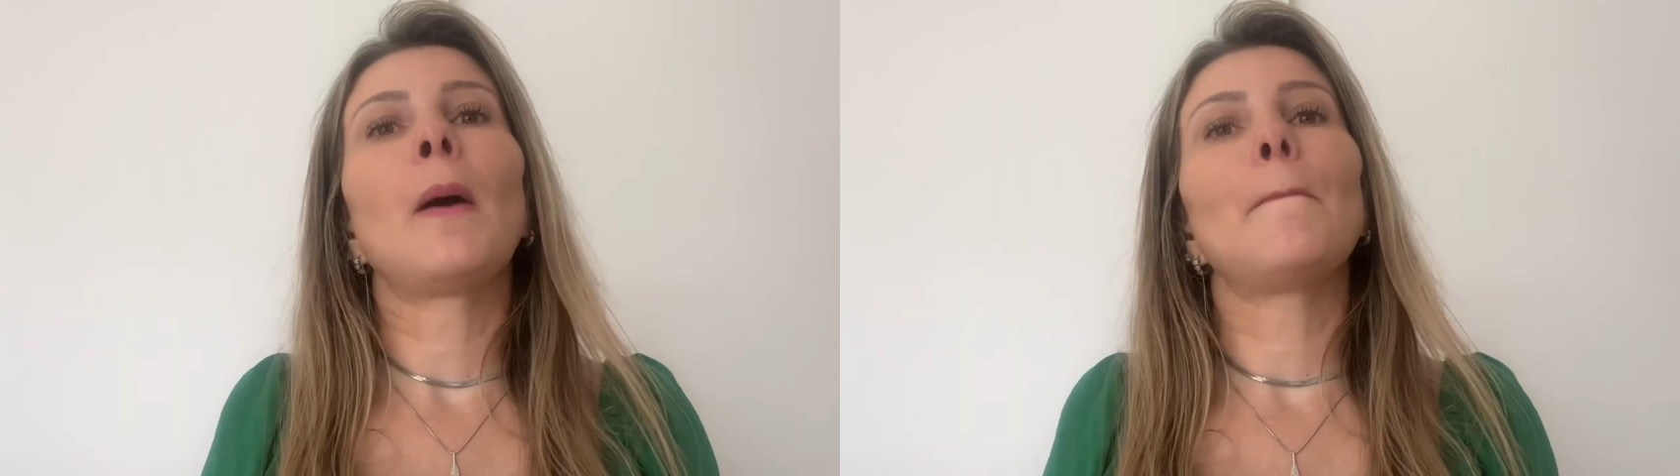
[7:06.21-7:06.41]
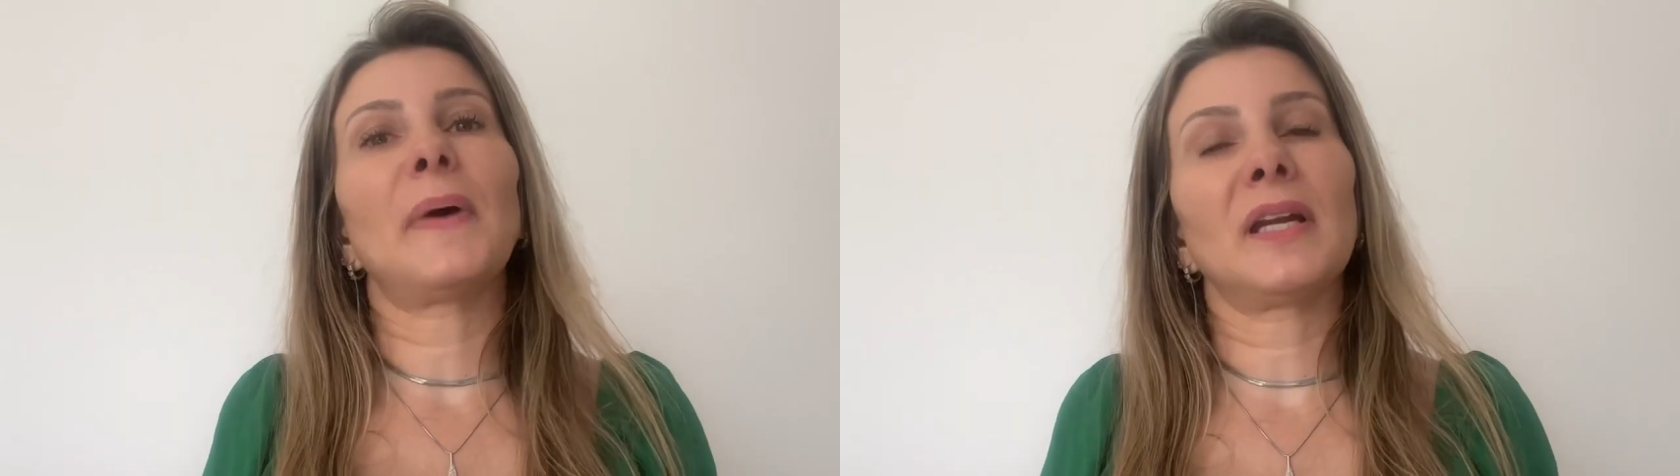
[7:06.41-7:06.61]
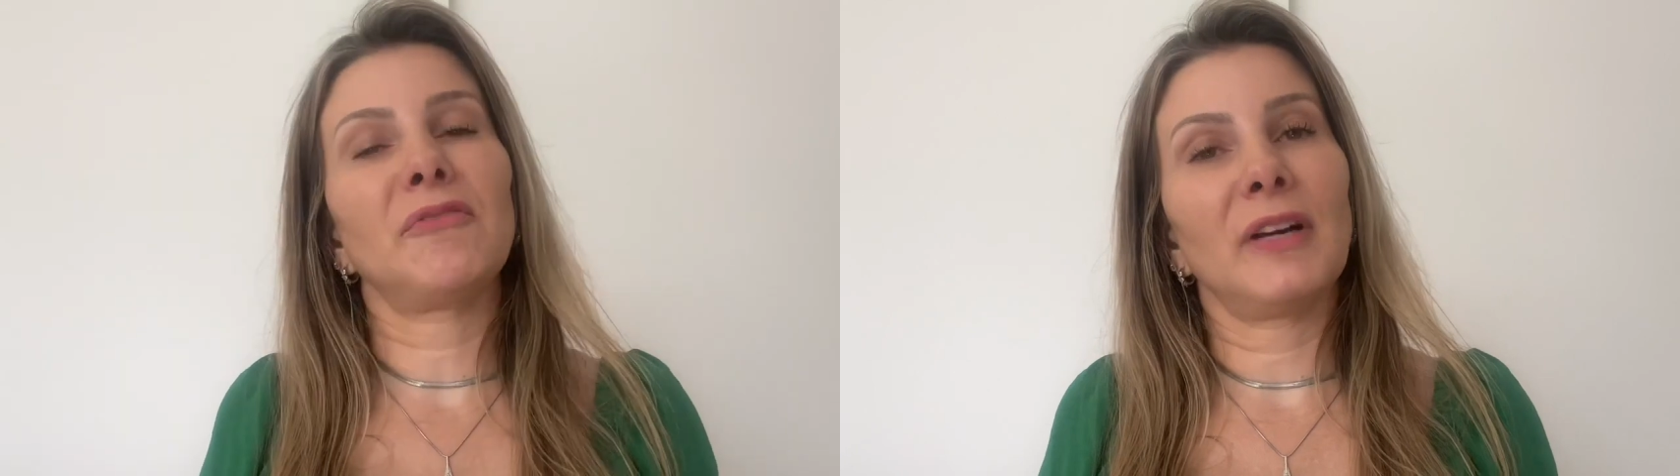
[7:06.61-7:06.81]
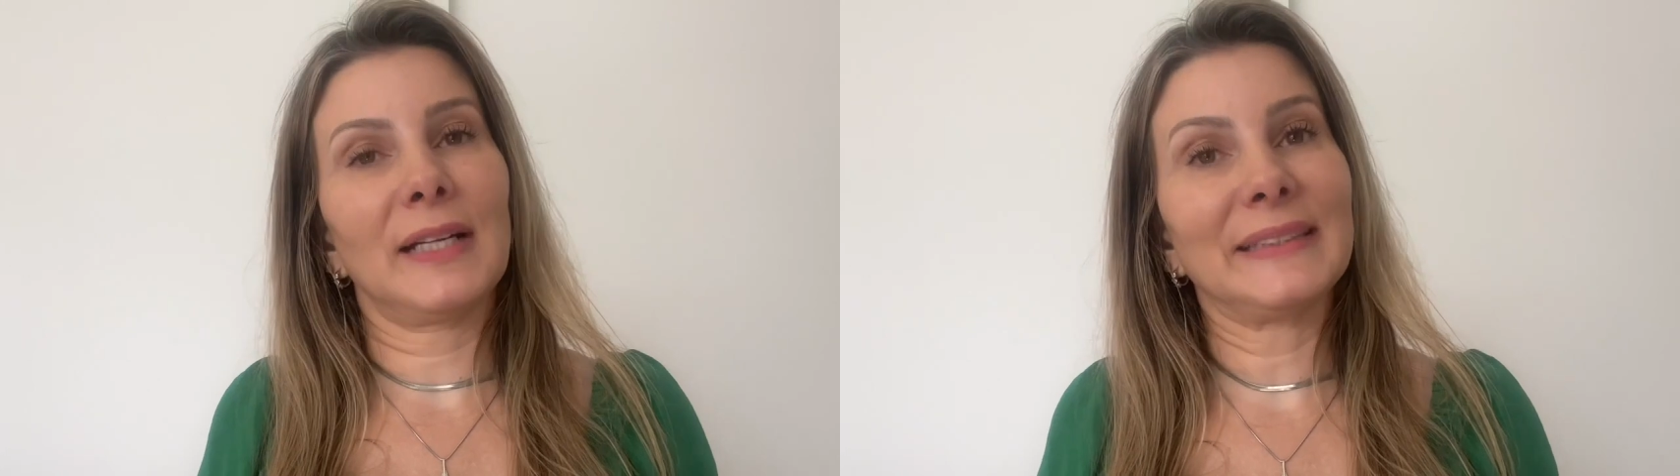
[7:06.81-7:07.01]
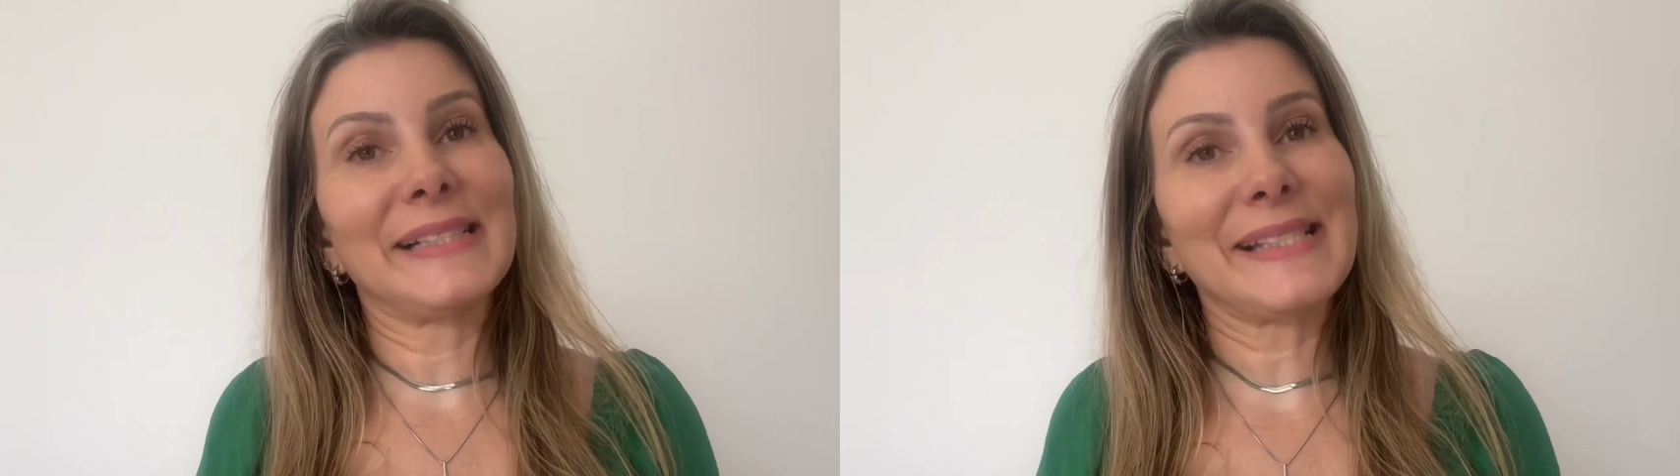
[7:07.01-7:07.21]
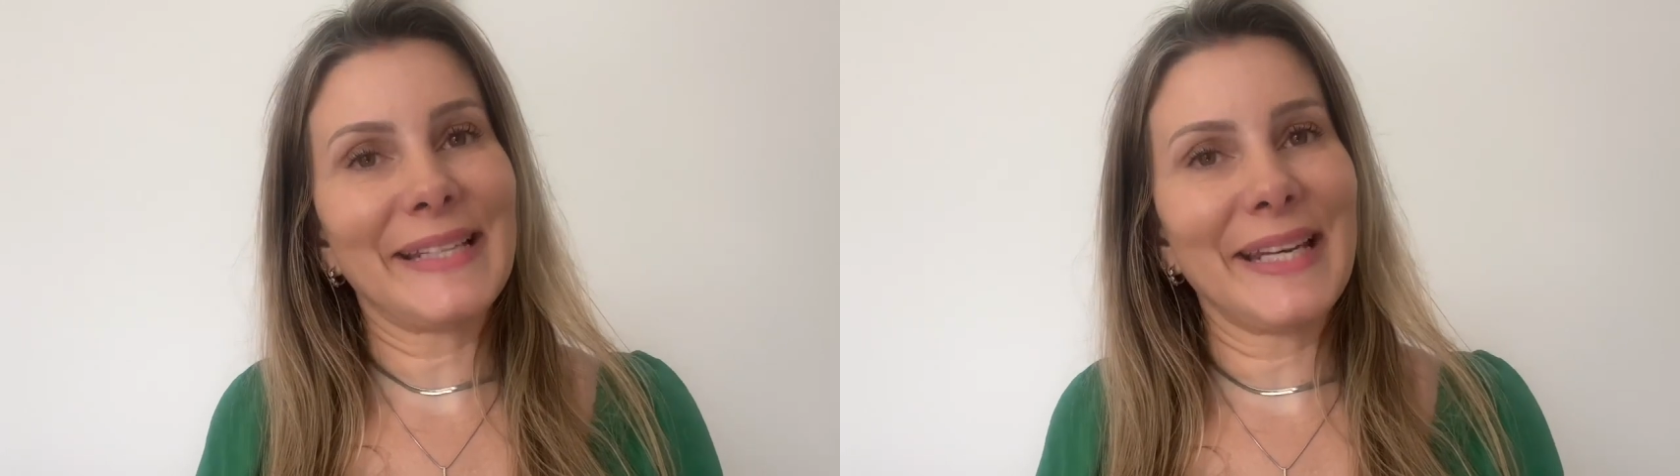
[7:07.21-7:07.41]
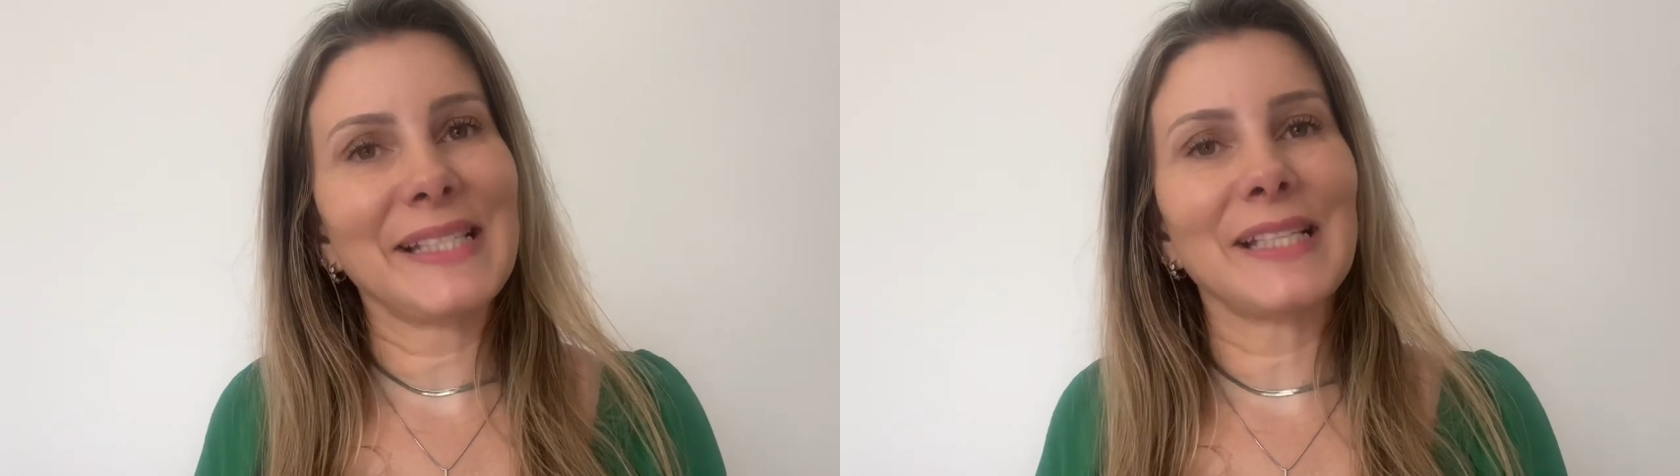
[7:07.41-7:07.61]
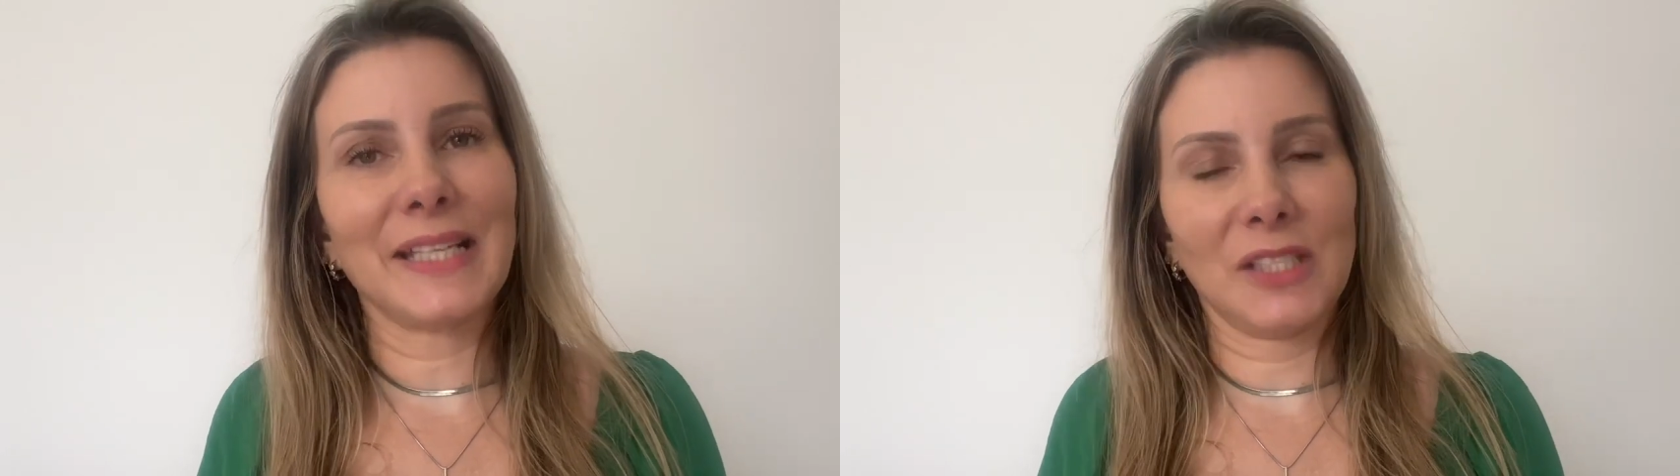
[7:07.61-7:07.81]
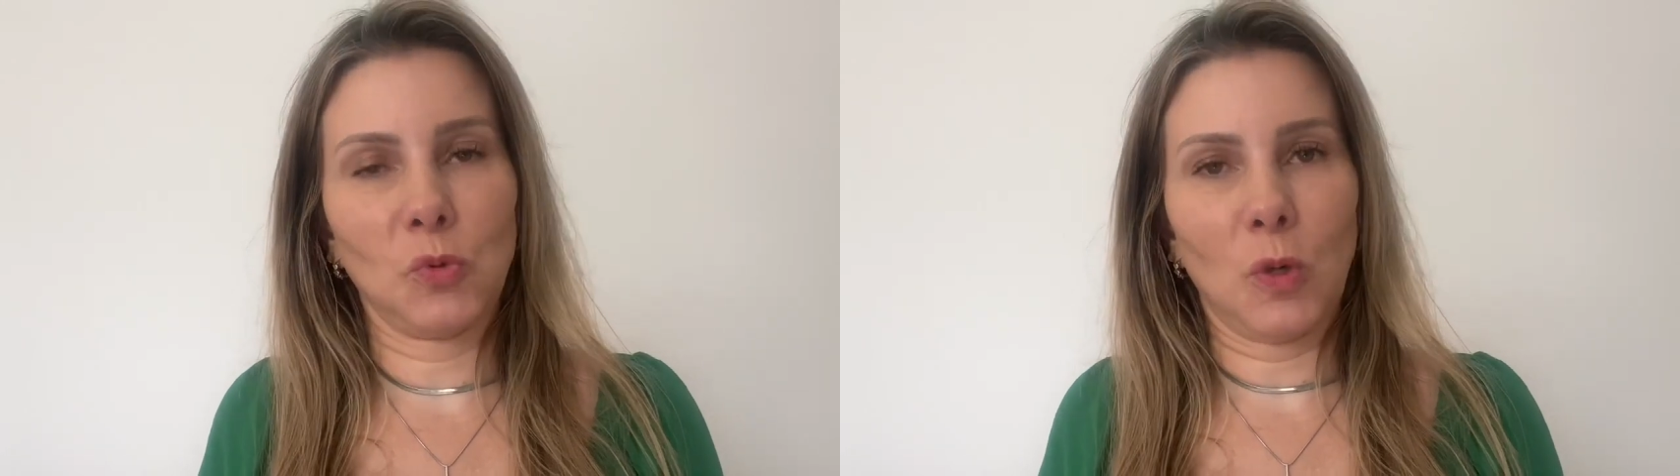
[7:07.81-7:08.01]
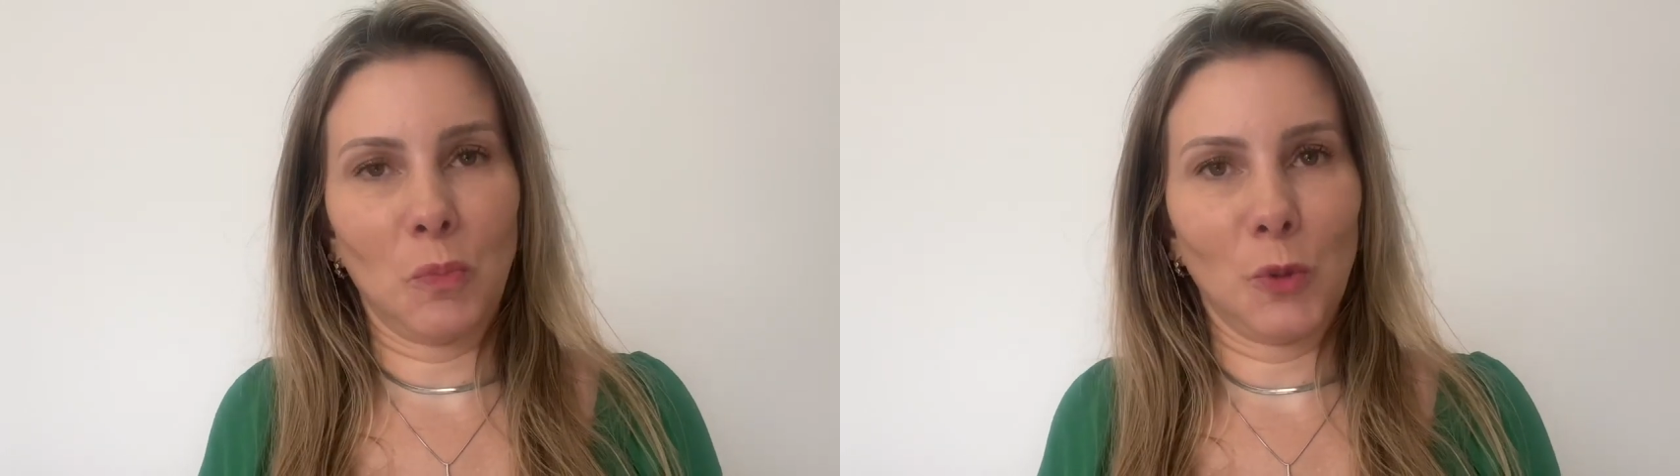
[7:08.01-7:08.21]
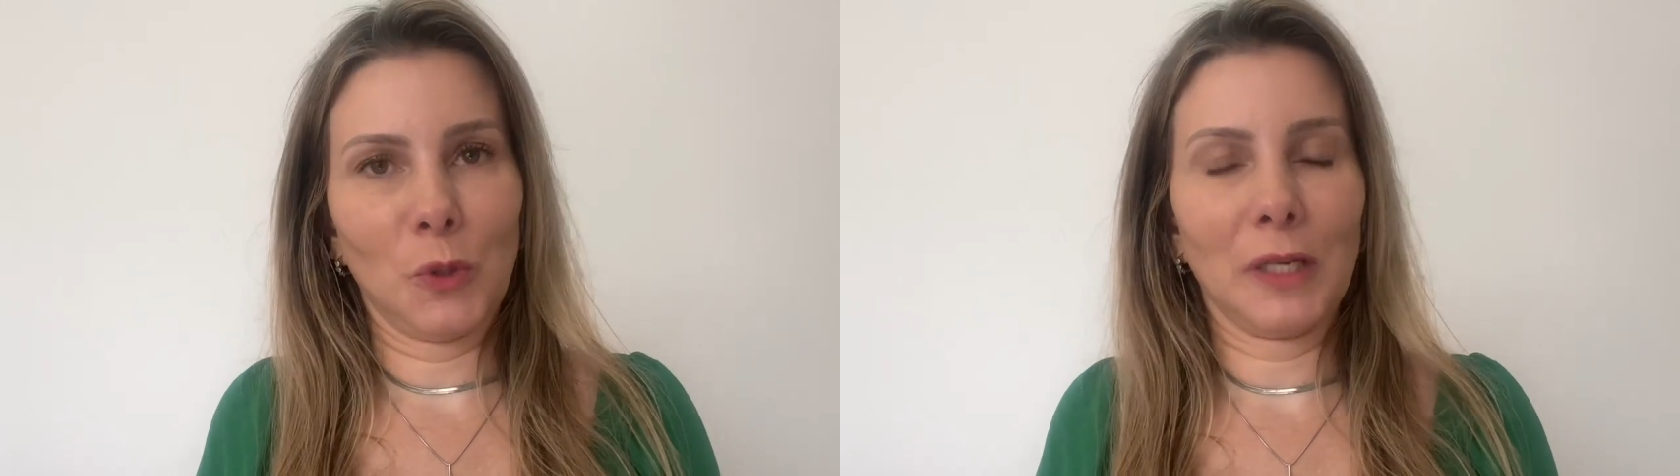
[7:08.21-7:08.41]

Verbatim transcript: Para falar das três leis do amor,